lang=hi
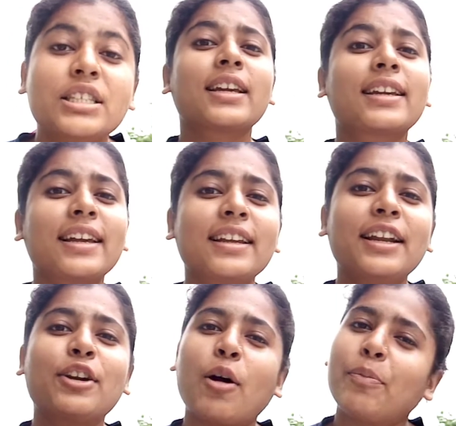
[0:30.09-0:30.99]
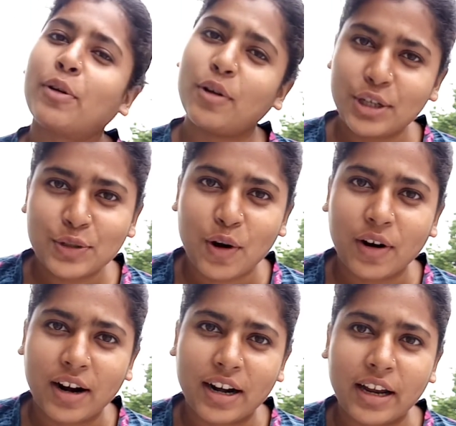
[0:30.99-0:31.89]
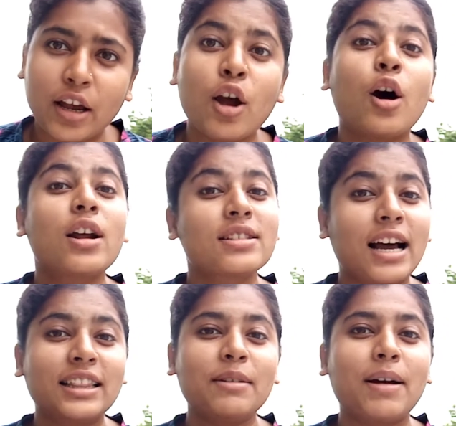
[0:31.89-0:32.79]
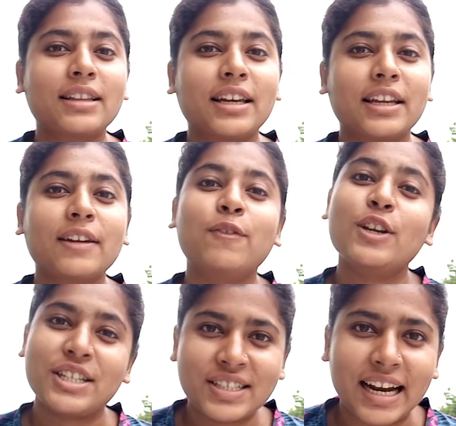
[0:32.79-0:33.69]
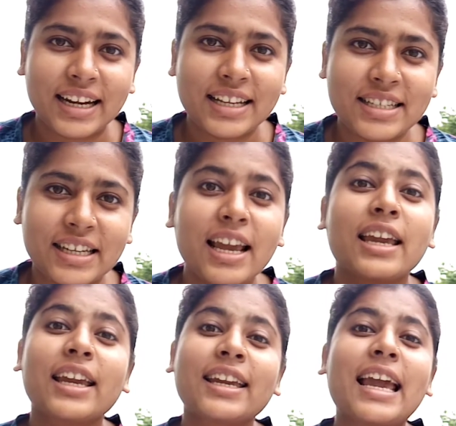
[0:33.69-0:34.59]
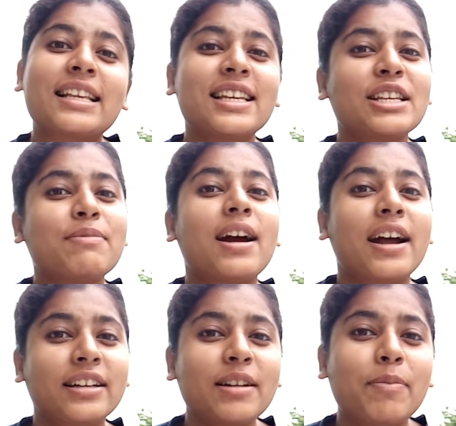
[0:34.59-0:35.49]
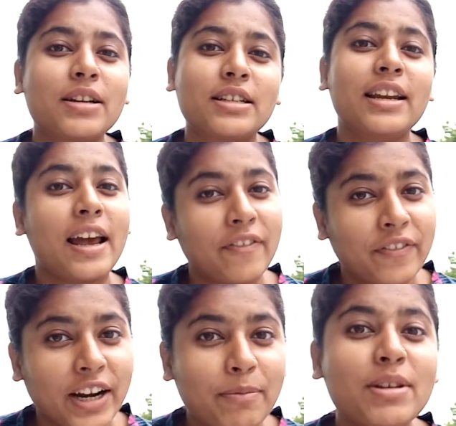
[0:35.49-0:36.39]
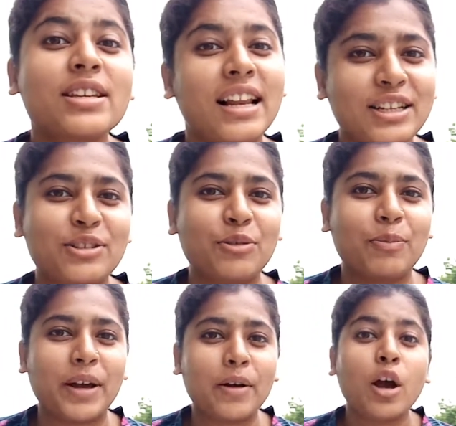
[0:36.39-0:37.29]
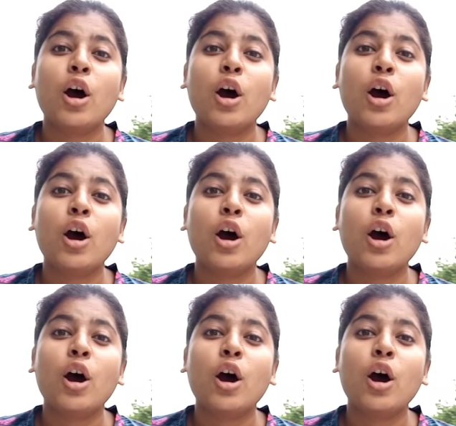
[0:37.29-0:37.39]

कि किन किन टॉपिक को स्ट्रॉन्ग करना है और साथ ही बात करेंगे फुल स्ट्रेटजी कि कैसे इस बार हंड्रेड परसेंट में सिलेक्शन हो पाए